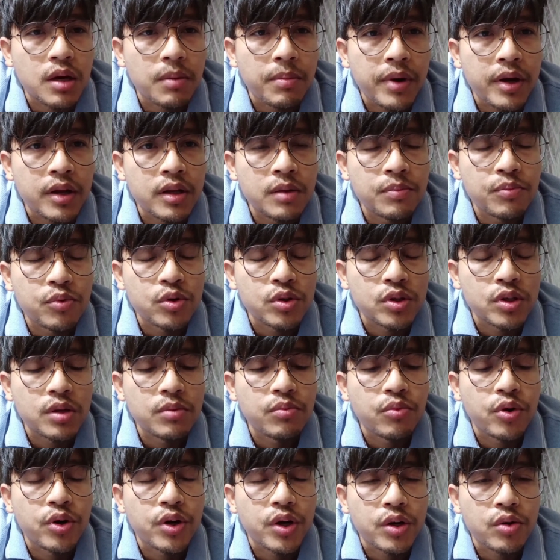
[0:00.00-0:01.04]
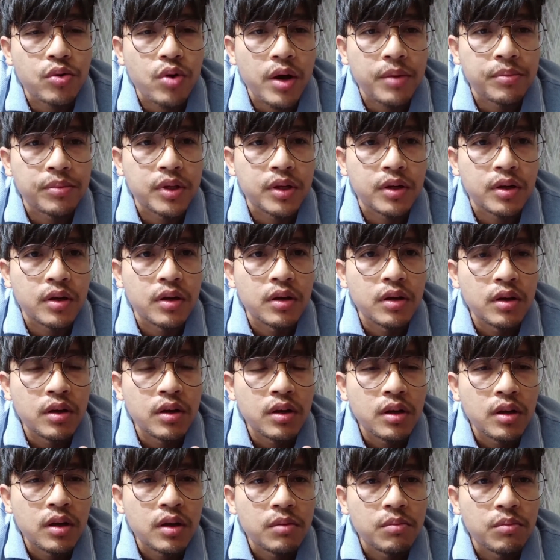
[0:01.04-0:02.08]
कमायन पॉजिटिव होरनो
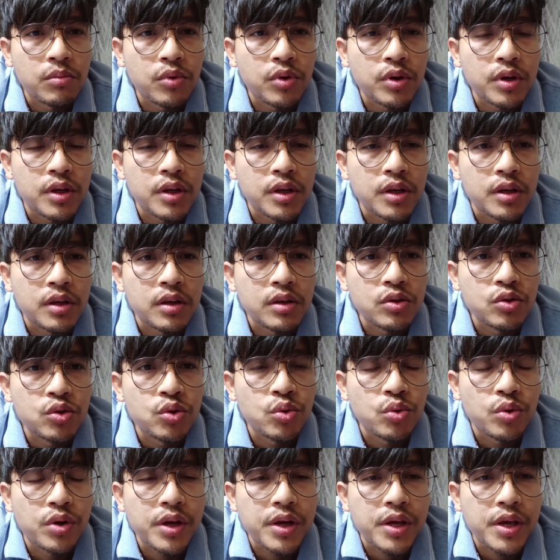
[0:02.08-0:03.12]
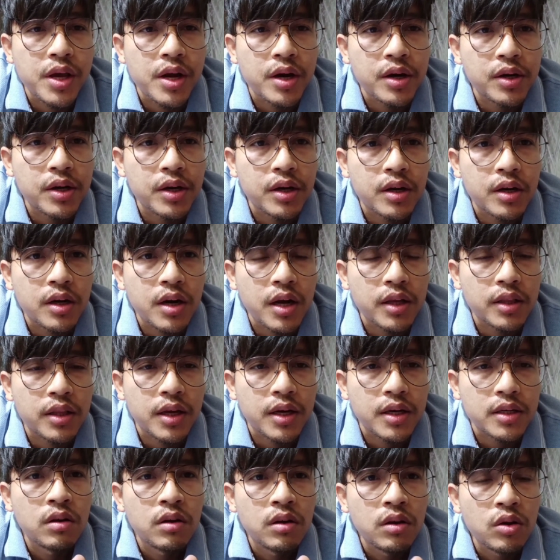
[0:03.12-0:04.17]
मोगी जू की केयर टेकर
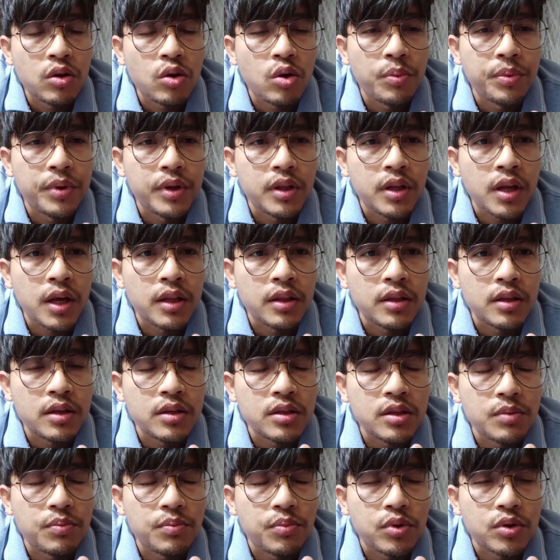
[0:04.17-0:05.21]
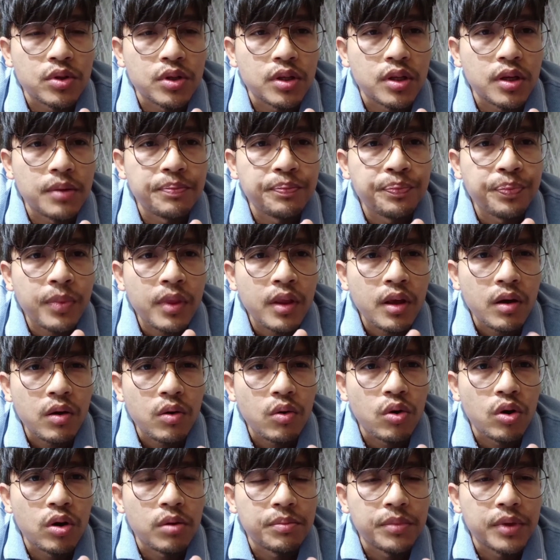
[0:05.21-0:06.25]
है कोविड नाइन्टीन से पॉजिटिव
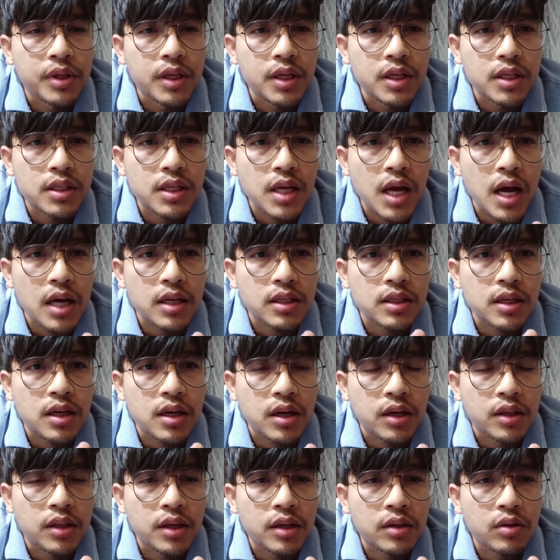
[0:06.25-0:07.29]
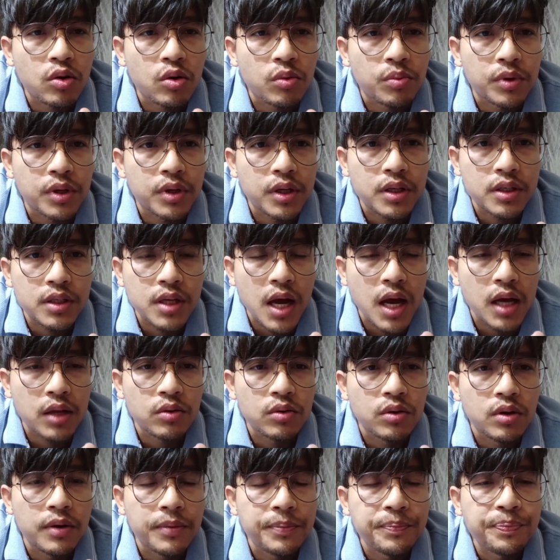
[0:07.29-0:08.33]
होरबदी सा कंटेक्ट तौरपदी
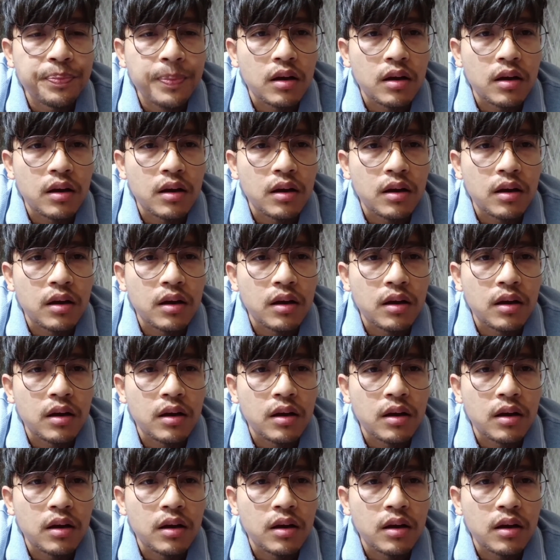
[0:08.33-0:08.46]
साद